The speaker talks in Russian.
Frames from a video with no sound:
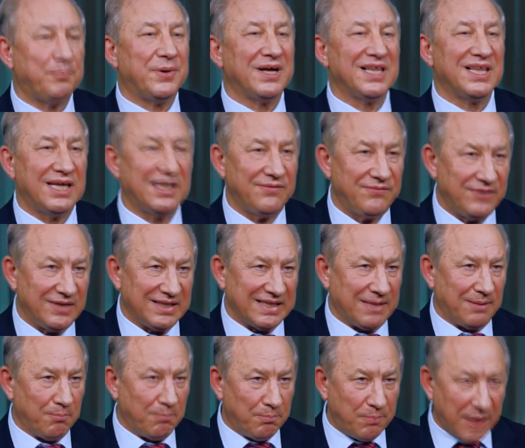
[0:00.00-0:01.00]

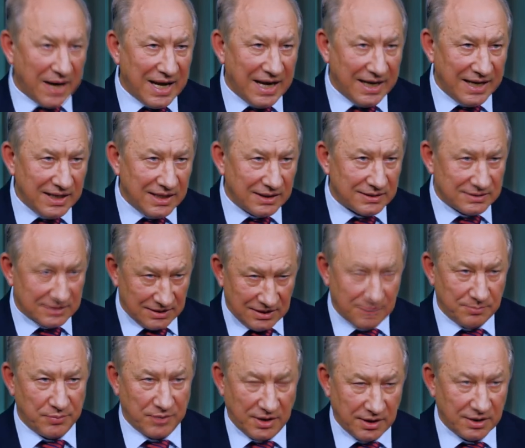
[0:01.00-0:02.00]
половина больниц
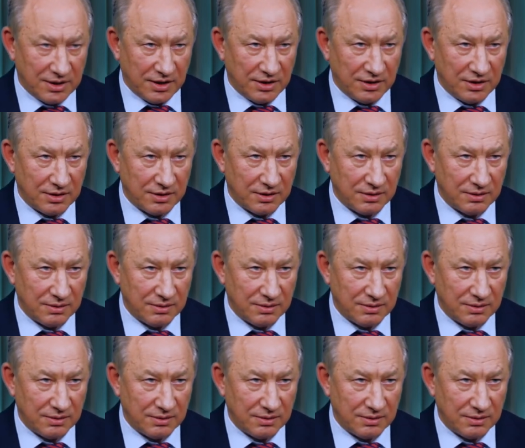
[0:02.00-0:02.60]
и поликлиник.